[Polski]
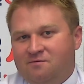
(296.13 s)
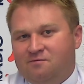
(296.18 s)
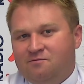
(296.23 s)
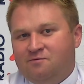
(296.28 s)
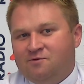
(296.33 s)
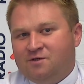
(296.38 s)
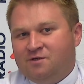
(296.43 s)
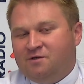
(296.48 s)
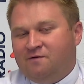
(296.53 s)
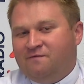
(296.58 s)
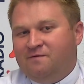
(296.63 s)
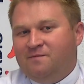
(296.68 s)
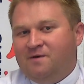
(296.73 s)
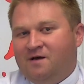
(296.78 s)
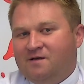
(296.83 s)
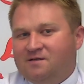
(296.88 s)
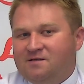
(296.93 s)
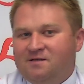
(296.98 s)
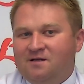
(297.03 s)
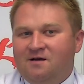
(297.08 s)
Urzędowi
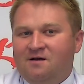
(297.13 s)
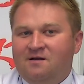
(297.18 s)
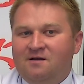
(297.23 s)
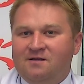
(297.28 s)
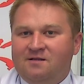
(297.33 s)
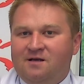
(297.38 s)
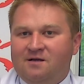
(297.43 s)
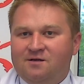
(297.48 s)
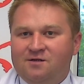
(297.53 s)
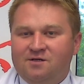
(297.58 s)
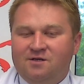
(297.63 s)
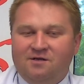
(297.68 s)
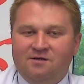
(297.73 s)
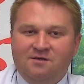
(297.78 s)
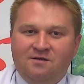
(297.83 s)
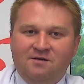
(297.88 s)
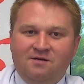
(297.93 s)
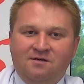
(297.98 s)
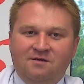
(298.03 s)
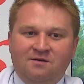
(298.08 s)
Miasta, ale także
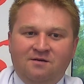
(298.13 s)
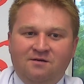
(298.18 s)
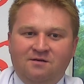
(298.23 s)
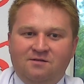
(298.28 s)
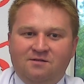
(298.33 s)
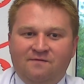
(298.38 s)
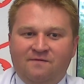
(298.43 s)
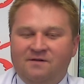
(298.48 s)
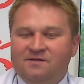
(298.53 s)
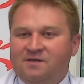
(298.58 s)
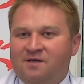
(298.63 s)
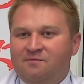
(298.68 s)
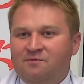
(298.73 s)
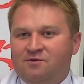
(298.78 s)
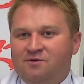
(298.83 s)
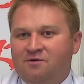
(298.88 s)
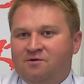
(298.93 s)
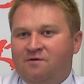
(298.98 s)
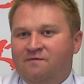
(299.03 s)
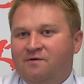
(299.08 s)
i, i Suwalskiemu
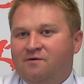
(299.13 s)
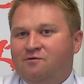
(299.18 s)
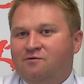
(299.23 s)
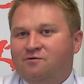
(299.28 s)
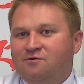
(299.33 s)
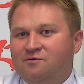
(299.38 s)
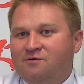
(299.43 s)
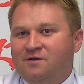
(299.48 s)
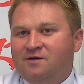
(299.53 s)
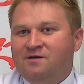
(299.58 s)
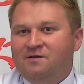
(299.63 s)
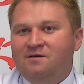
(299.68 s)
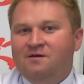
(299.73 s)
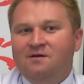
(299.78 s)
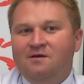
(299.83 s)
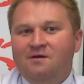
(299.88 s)
Ośrodkowi Kultury.